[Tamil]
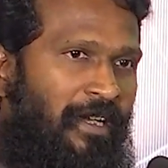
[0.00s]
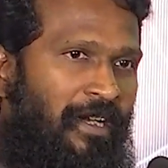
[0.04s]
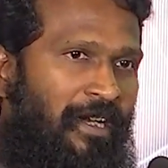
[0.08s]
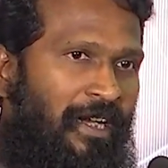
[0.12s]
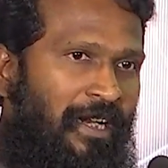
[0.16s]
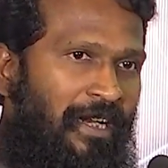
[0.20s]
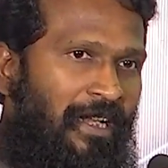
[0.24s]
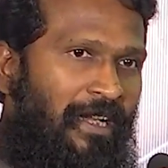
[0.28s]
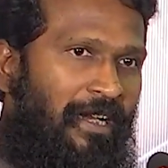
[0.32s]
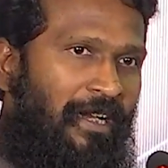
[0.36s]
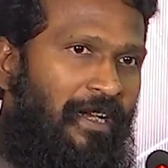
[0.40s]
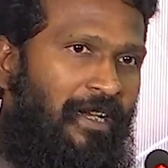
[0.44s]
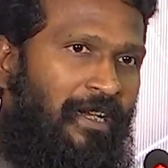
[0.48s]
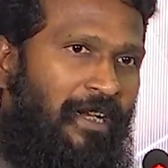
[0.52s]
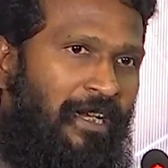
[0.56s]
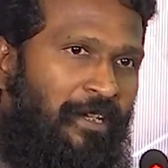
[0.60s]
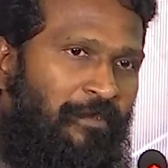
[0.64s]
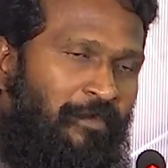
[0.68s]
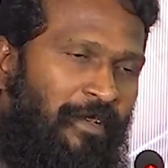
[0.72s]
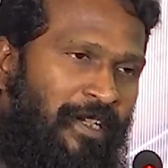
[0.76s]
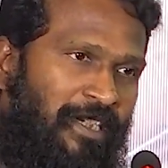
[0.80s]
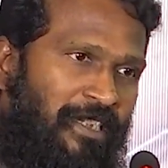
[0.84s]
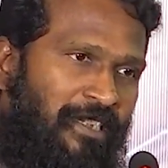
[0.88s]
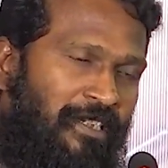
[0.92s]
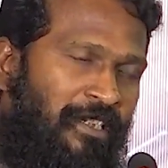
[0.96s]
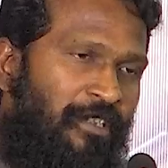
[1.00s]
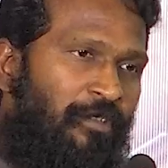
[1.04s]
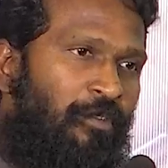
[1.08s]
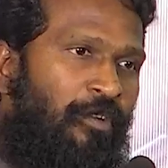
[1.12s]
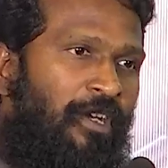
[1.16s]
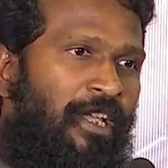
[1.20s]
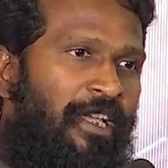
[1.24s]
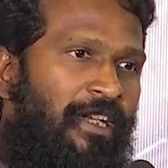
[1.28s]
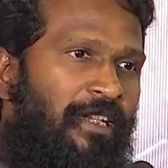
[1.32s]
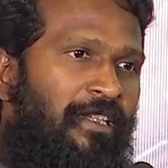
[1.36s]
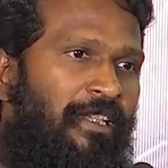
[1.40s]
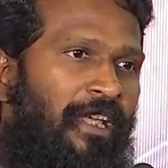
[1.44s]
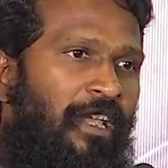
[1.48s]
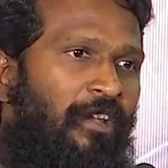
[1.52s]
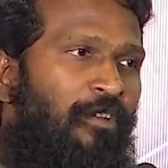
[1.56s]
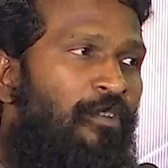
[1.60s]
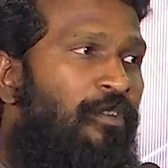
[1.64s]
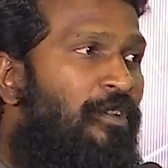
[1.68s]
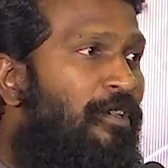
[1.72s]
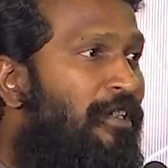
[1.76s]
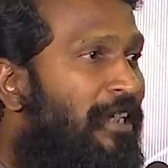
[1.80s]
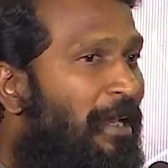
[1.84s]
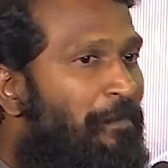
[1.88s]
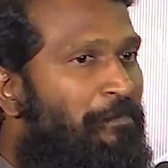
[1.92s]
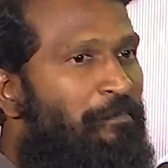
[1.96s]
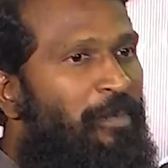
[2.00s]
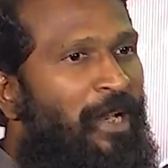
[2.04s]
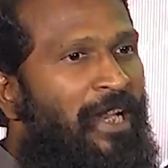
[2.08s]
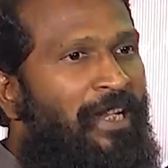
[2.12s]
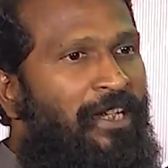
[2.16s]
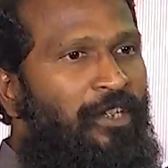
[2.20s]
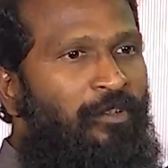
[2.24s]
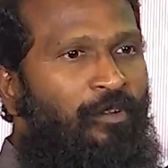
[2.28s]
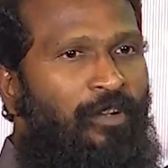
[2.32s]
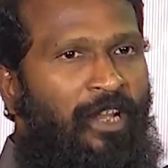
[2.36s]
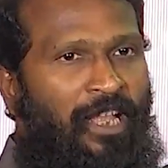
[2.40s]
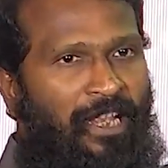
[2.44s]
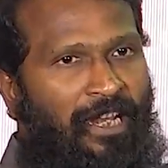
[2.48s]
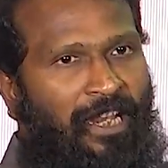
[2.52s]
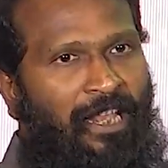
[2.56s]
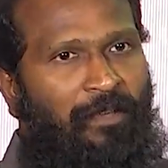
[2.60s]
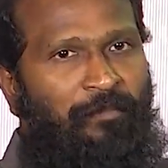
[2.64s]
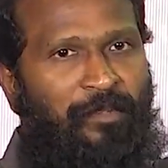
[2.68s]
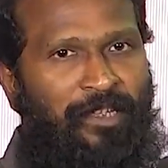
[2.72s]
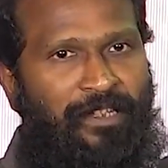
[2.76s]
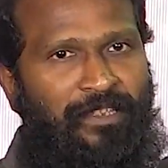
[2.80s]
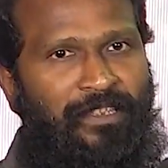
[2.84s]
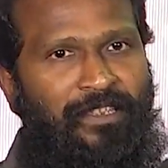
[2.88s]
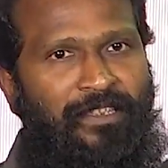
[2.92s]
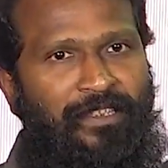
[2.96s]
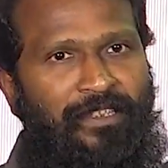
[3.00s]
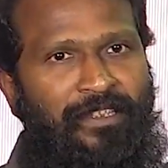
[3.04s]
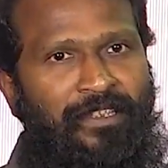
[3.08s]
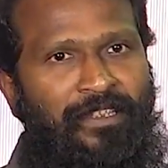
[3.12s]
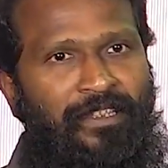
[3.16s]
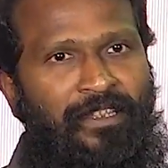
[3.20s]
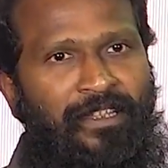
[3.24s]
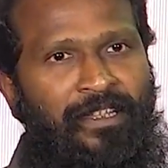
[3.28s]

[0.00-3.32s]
க கன்வென்ஷனுக்குள்ளே இருந்தாலும் டெம்ப்ளேட்டுக்குள்ளே இல்லாமல் இருந்தது